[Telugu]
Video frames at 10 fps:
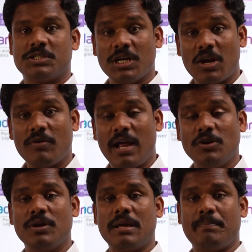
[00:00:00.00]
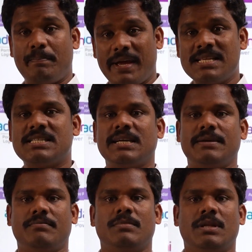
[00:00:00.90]
షేర్ వాల్యూని పెంచి
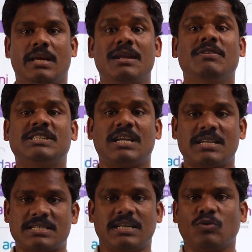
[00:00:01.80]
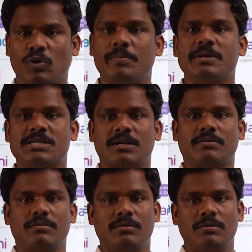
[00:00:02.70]
ఇన్వెస్టర్స్ చేత
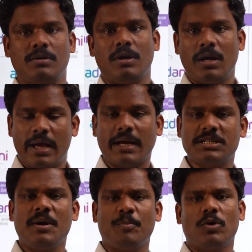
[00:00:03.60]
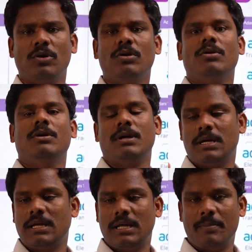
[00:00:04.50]
కొనిపించారు ఎగ్జాంపుల్
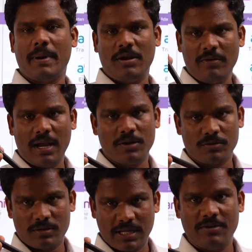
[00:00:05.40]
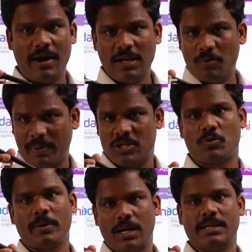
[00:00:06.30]
ఈ పెన్ వాల్యూ దీని వాల్యూ పది
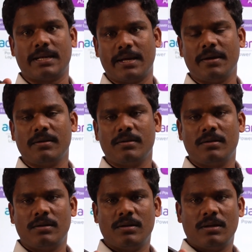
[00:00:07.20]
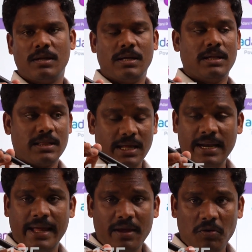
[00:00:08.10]
రూపాయలు అయితే
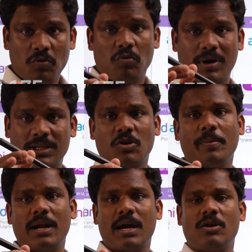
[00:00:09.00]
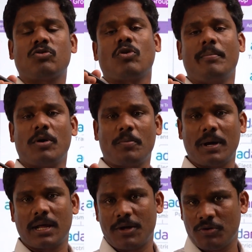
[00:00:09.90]
దీన్ని వంద రూపాయలుగానో తొంభై
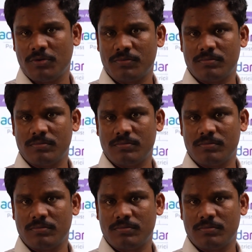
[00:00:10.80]
రూపాయలుగానో